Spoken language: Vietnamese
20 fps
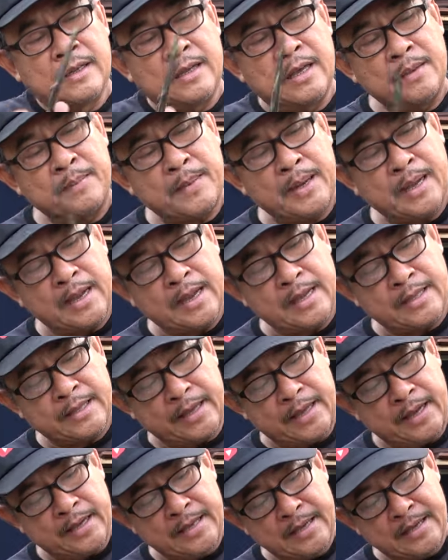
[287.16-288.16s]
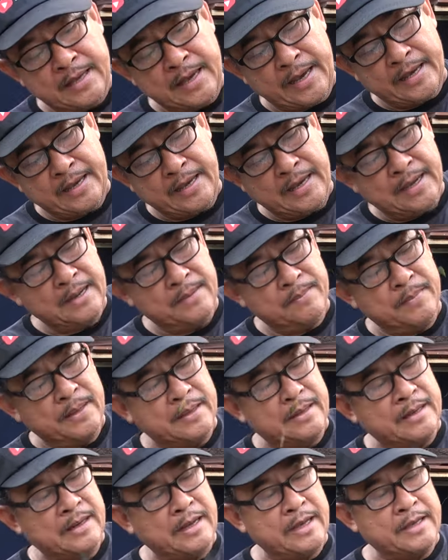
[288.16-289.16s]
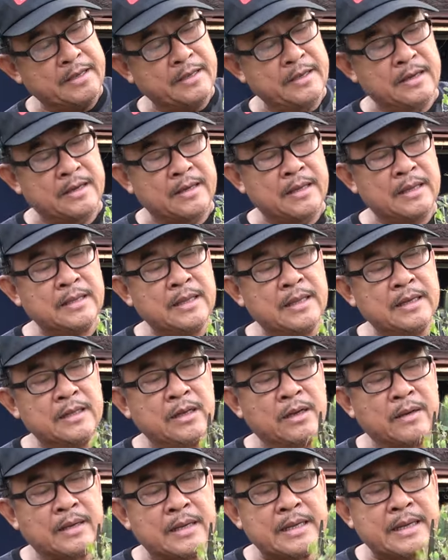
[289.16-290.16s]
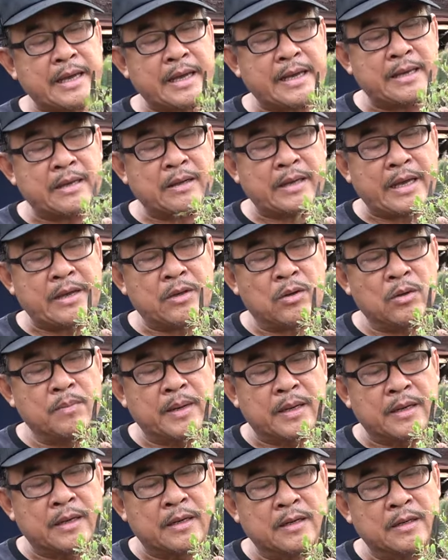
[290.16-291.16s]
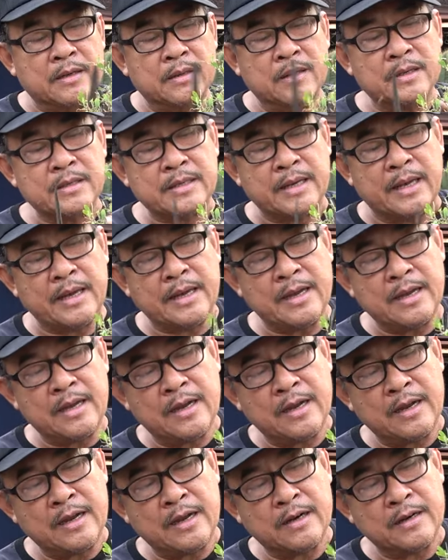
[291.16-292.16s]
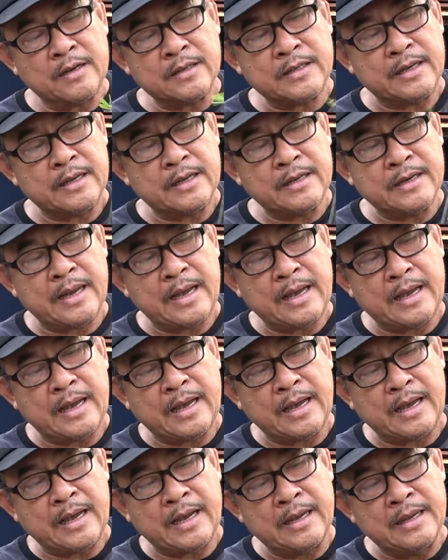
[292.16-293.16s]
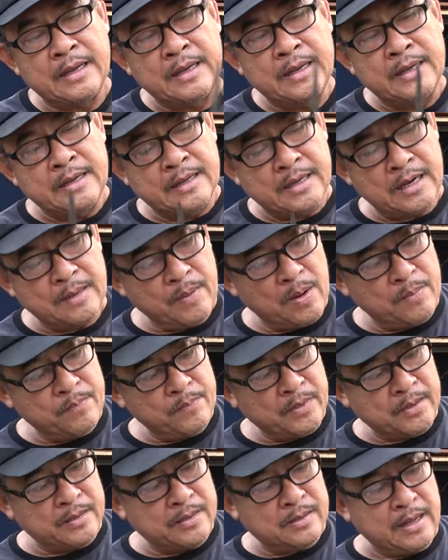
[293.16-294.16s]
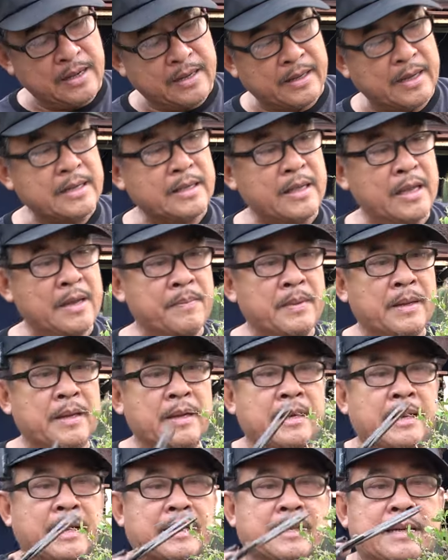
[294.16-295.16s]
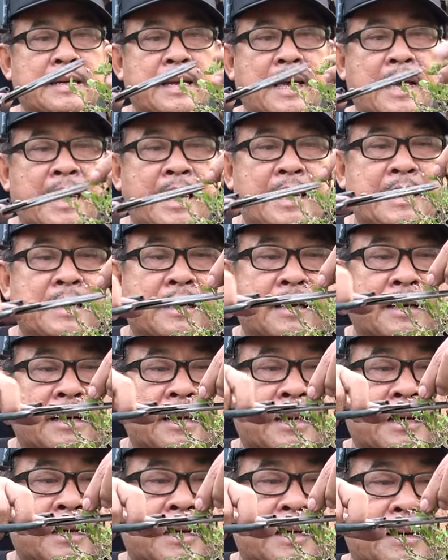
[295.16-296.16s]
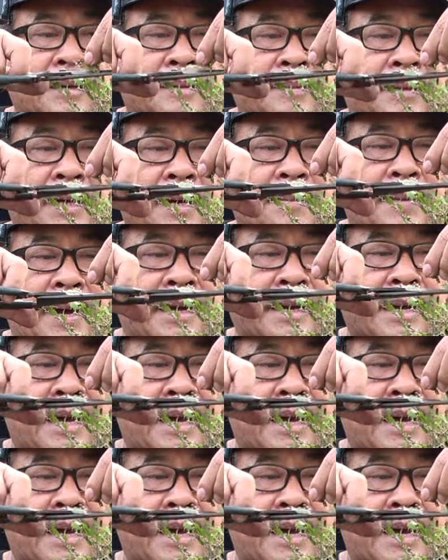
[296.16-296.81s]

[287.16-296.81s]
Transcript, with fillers: khi mà tỉa như vậy á mình à, vừa kích thích cho cái cây cây của mình nó sẽ à, nó sẽ ra ra bông lần kế tiếp à, thứ hai nữa à, các bạn